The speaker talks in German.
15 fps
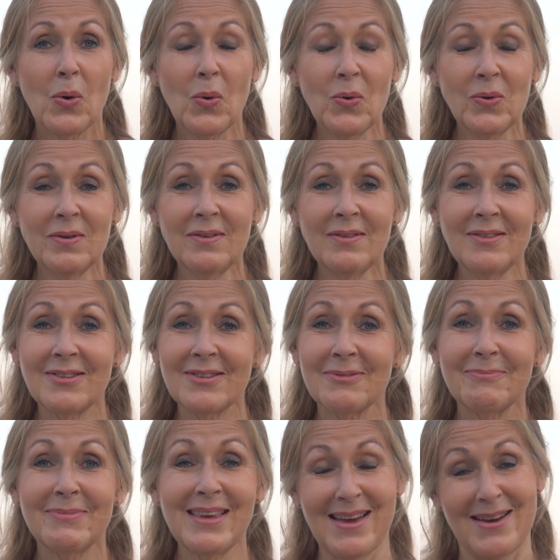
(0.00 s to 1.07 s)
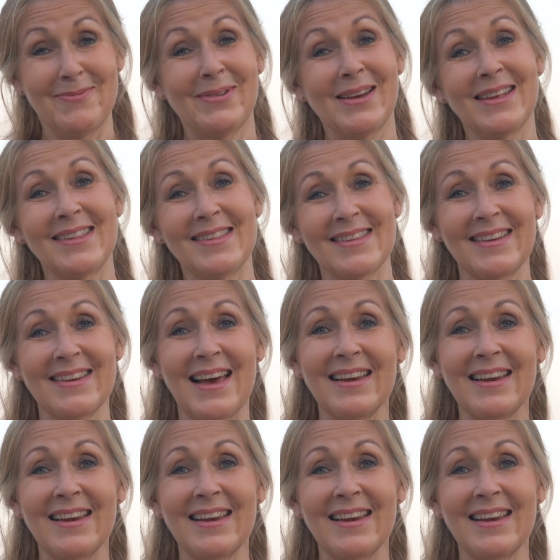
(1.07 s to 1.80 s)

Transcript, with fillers: Und ja, kannst dann